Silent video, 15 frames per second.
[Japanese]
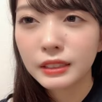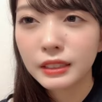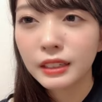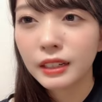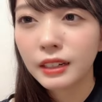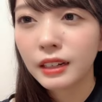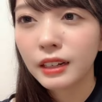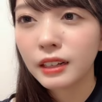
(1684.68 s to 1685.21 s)
気
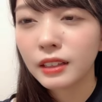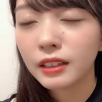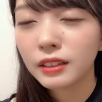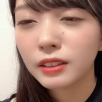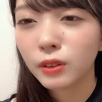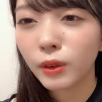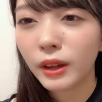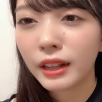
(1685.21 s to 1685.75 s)
がない
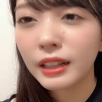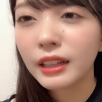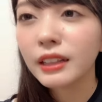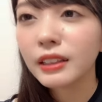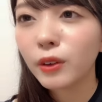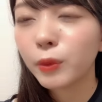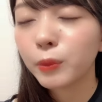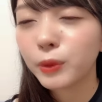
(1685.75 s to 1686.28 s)
のかなっ
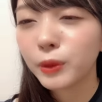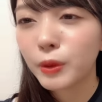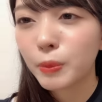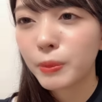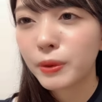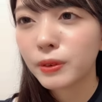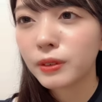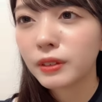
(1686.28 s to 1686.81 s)
て思う人
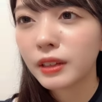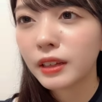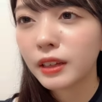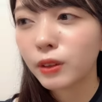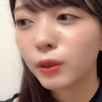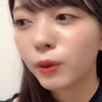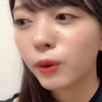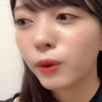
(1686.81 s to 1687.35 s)
もいるんだ
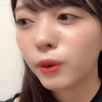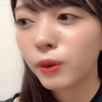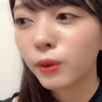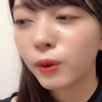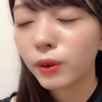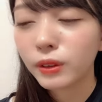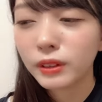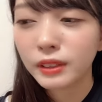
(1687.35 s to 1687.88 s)
けど
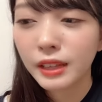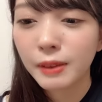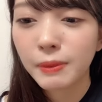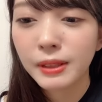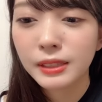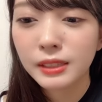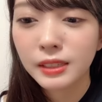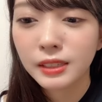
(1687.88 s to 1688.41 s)
56年秘
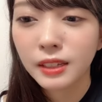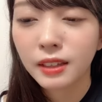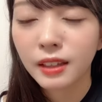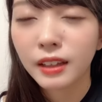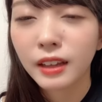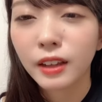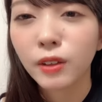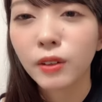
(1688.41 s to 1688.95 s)
密にしてた
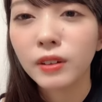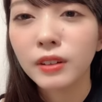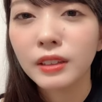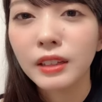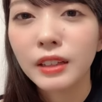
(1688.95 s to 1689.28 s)
けど